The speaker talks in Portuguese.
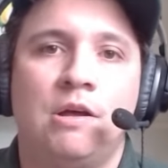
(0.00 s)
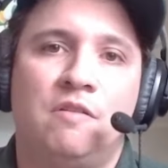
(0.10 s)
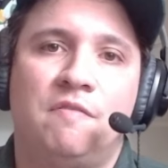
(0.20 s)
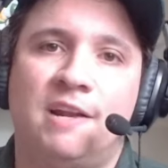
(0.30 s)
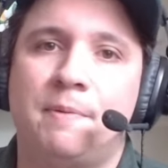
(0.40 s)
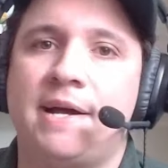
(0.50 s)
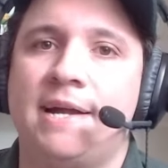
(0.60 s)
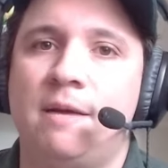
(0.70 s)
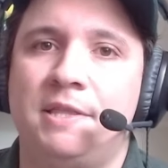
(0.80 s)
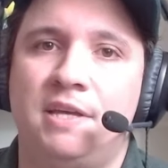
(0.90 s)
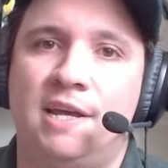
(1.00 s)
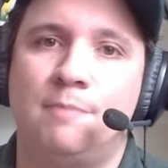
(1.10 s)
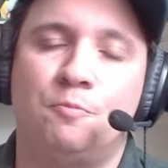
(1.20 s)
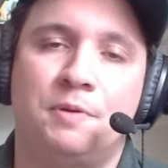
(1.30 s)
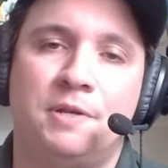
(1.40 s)
Falei pra caramba, dei a
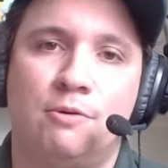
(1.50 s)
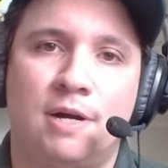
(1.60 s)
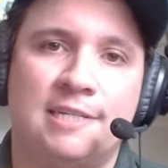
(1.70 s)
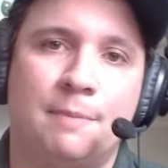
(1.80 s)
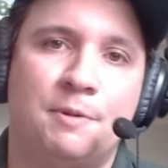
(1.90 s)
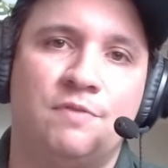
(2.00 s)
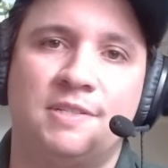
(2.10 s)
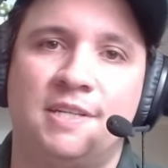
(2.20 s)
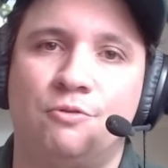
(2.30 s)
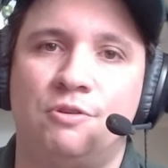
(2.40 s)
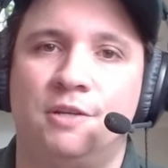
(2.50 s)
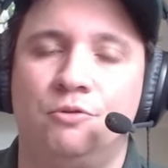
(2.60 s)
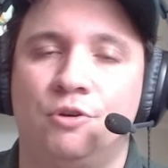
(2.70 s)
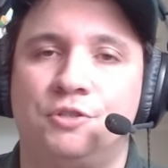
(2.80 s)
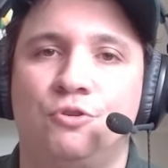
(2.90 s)
minha opinião, quero saber de você,
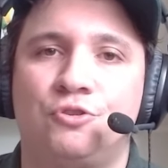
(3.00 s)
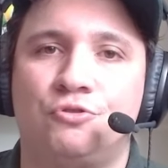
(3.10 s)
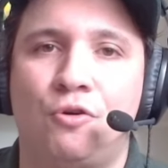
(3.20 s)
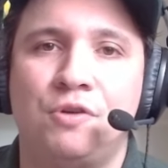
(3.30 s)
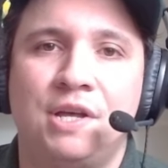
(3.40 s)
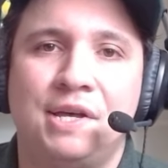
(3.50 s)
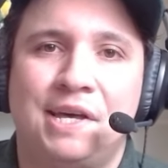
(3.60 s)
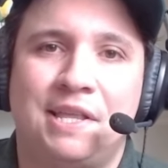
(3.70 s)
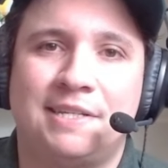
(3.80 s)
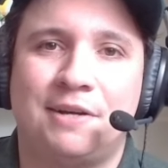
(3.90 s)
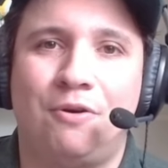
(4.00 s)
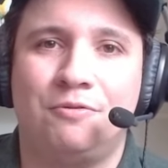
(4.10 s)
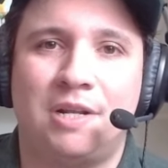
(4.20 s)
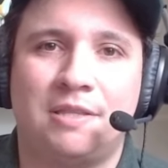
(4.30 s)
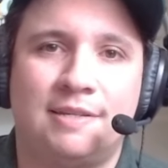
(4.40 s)
torcedor, se gostou, dessa
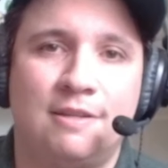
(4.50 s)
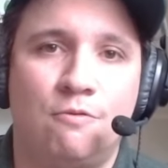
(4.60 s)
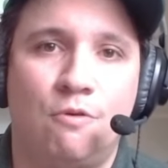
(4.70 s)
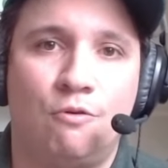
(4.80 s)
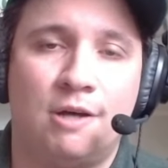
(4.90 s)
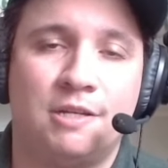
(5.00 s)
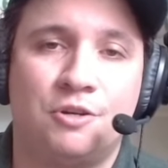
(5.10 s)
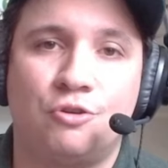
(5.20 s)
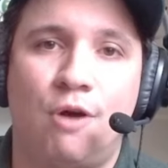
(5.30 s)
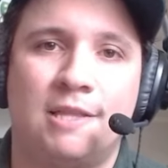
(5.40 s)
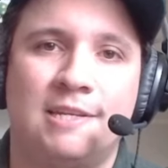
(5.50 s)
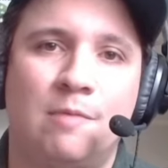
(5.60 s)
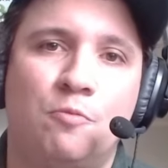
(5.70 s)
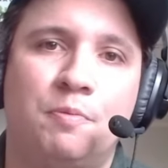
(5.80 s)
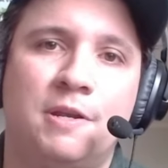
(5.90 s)
contratação. Concorda, discorda, na
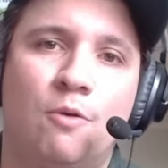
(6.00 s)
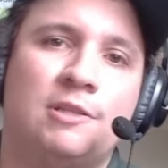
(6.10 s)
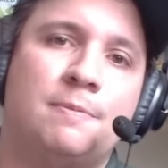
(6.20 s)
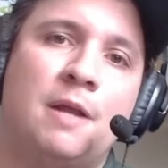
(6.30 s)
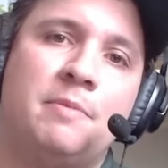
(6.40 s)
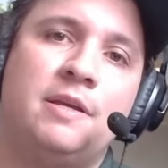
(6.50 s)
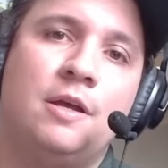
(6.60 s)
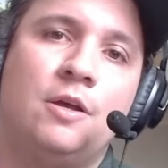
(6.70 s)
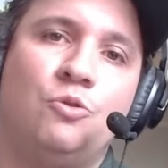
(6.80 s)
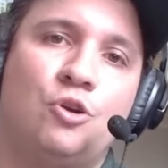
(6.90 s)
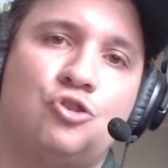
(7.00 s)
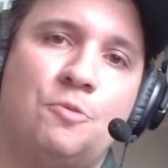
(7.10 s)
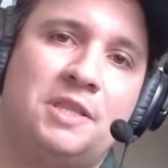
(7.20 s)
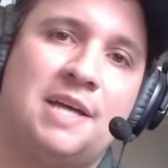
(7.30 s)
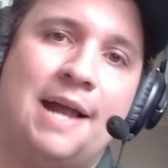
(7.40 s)
minha opinião? Conta para mim nos
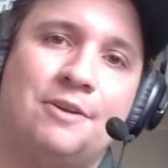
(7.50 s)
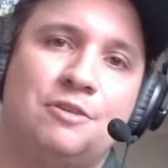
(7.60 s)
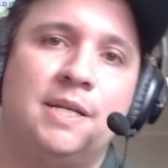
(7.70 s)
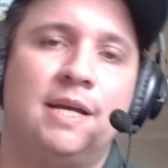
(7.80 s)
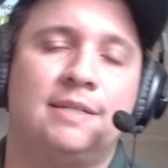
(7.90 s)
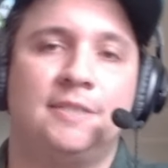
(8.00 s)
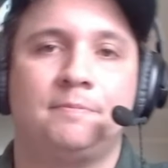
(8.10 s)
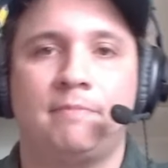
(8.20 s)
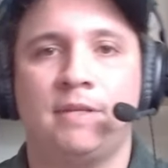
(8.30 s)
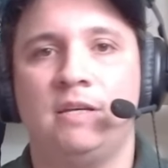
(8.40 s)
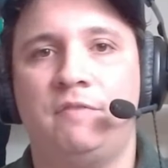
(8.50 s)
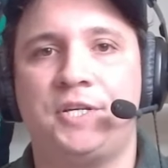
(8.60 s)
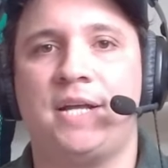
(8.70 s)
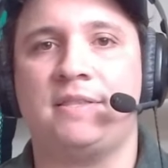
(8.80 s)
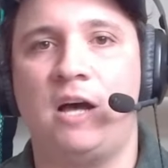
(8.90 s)
comentários, beleza?
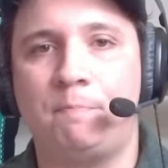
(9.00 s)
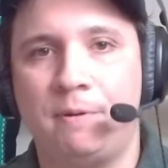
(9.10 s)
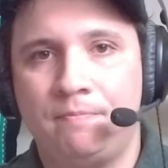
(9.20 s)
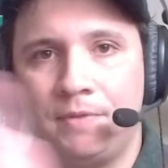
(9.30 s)
Fechei a tampa